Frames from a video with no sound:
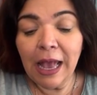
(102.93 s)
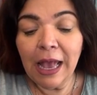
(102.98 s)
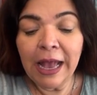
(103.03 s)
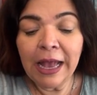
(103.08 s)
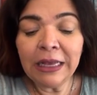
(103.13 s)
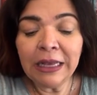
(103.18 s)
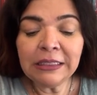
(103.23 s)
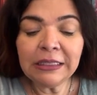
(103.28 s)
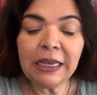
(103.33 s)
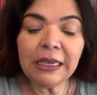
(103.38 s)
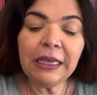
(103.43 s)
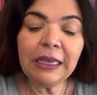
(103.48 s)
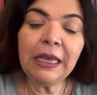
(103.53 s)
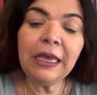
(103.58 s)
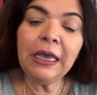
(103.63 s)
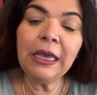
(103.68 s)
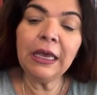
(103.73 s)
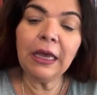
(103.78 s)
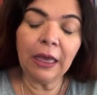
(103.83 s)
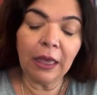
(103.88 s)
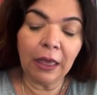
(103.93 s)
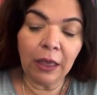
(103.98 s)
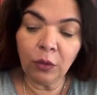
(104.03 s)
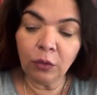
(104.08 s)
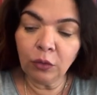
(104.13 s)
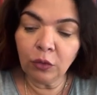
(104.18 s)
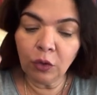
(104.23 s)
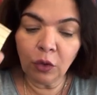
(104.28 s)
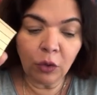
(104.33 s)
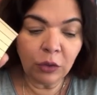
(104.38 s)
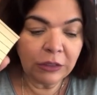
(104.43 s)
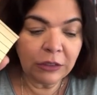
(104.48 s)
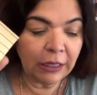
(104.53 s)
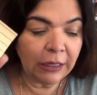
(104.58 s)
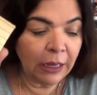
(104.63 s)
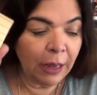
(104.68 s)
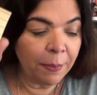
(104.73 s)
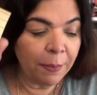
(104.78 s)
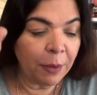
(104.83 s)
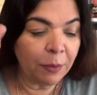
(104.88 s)
Esse aqui eu trouxe
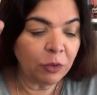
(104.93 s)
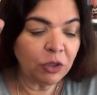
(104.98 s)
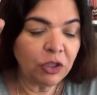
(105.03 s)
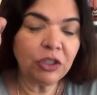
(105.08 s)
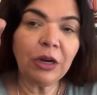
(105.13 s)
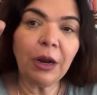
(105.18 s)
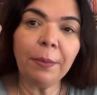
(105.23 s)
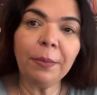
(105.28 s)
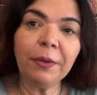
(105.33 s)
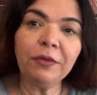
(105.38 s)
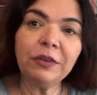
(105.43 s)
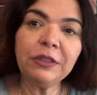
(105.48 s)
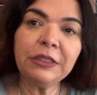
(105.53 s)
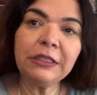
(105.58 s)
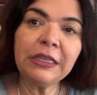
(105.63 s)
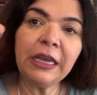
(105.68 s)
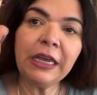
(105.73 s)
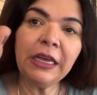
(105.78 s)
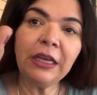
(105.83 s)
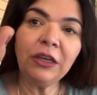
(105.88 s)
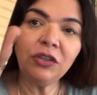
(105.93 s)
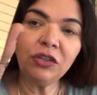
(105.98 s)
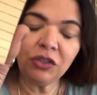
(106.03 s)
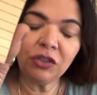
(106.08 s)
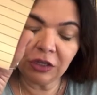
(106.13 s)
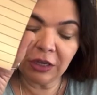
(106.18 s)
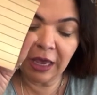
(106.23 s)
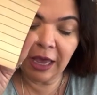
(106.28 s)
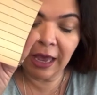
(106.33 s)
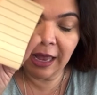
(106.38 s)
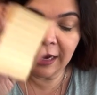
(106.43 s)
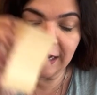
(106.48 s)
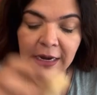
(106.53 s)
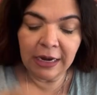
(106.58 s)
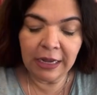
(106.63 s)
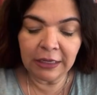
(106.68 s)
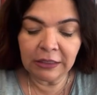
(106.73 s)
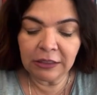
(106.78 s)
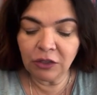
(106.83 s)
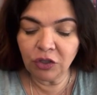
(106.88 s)
até para mostrar para vocês, que é
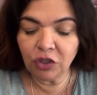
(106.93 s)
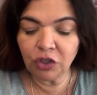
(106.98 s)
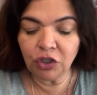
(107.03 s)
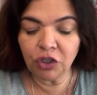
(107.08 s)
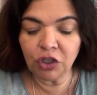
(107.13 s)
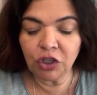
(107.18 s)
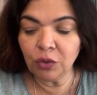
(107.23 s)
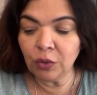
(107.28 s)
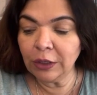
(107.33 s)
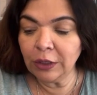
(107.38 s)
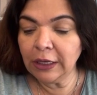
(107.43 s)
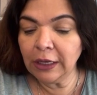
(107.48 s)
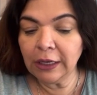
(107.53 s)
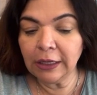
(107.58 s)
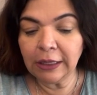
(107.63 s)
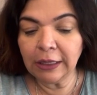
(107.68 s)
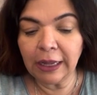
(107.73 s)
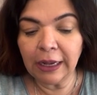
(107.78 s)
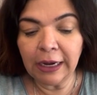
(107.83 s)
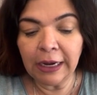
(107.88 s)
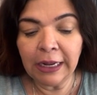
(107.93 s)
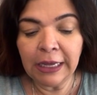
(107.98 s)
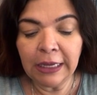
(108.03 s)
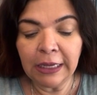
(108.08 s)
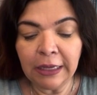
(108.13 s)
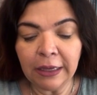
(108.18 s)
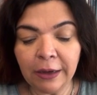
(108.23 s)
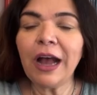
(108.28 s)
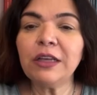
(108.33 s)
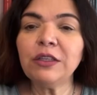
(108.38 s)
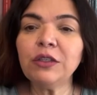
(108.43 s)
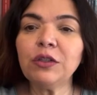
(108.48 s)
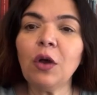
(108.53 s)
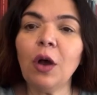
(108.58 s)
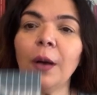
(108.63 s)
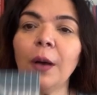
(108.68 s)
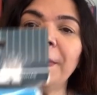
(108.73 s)
nesse estilo aqui que tem linha, só